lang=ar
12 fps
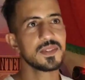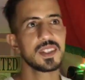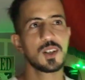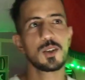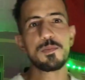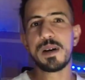
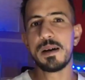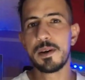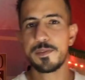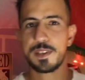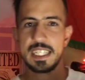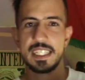ربما
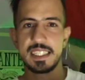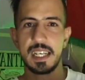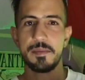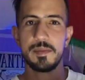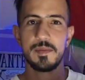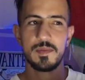في
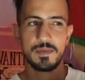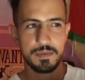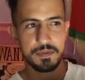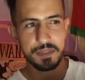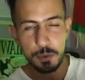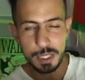غليزه
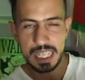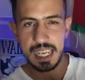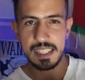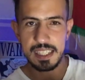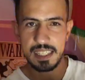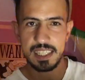في
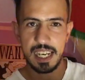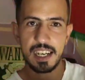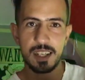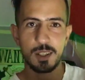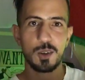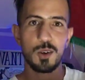الولايه اللي
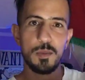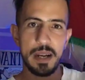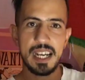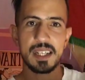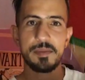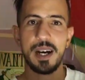حققوا
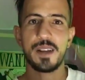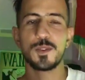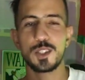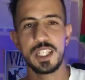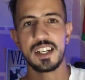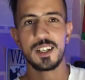معاك ما
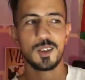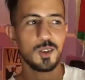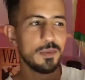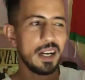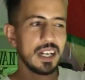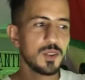عرفوش
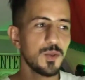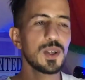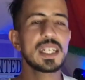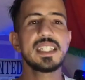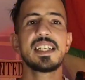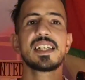يحققوا معاك هو
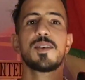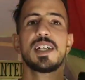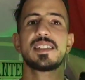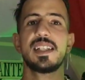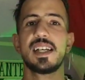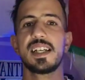كيدير لك واحد
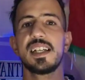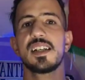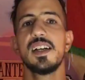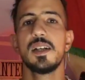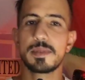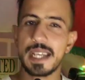التحقيق
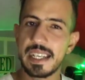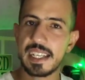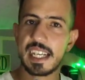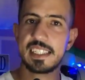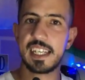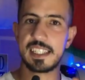
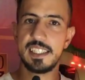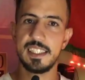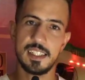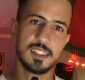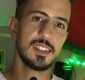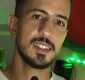بطريقه
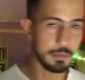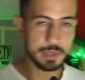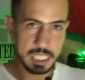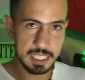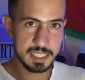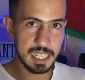ذكيه
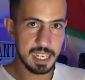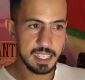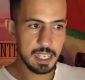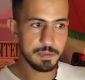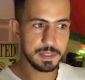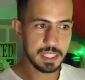منين
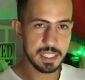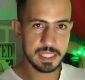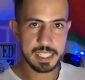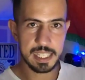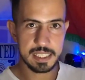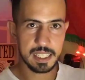نتايا فين
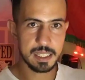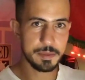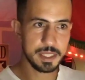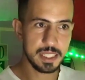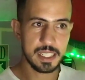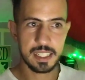كذا
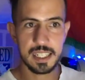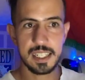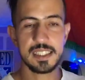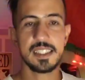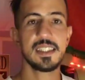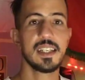منا
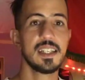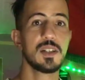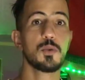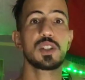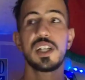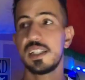هادي
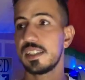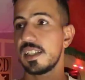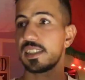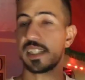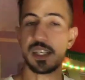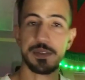واش
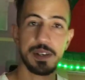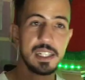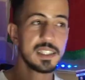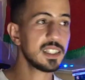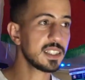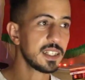هذا تعرف
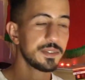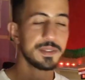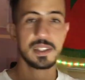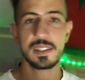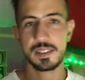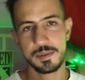هذا تعرف
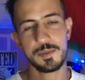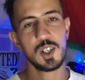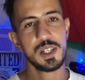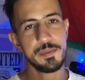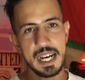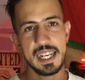
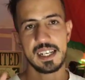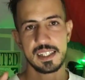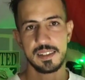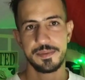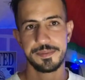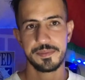المهم بحال
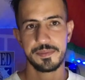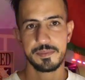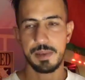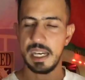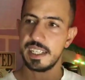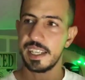هكا
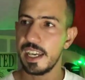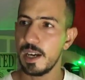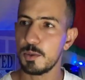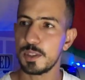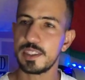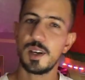بحال انايا
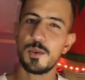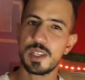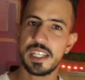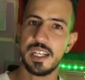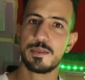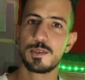وجده هو
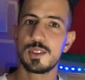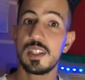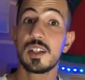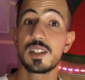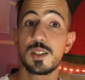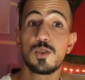كيعرف
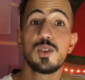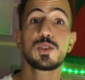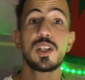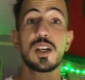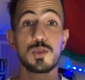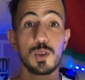وجده كيقول له
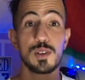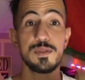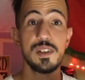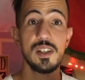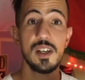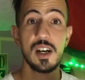تعرف سوق
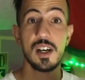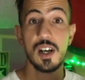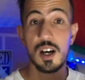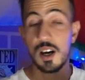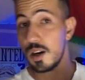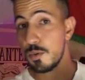الفلاح
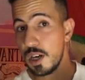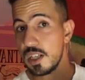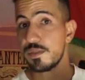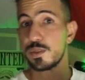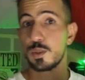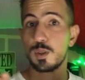اه واحد
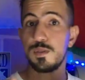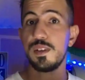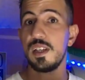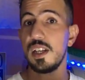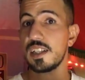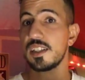في سوق
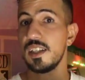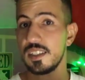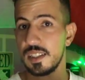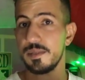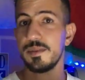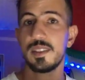الفلاح
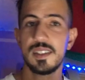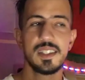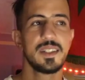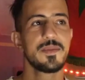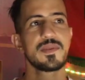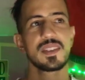كذا
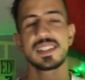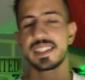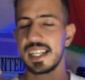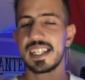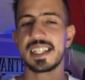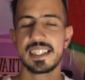
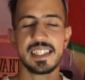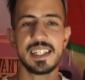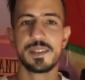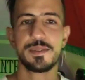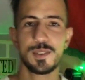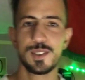صاي
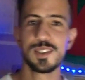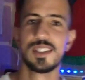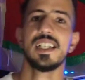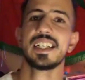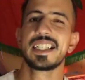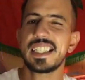كتعرفوا
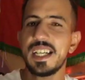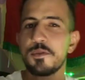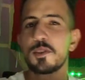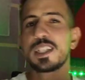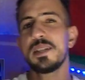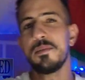
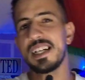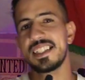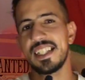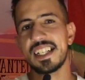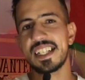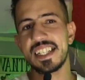كتعرفوا كيدير معاك
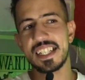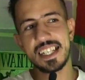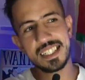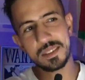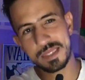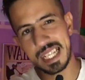
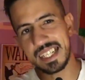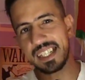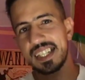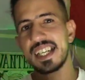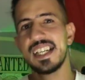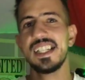تحقيقات
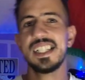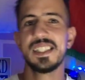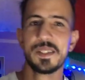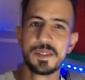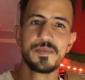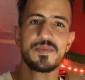بطريقه
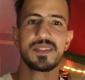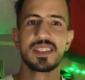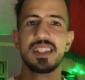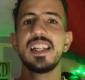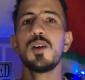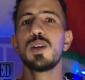
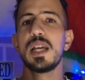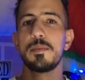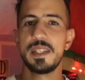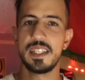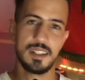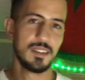
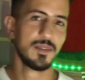لولبيه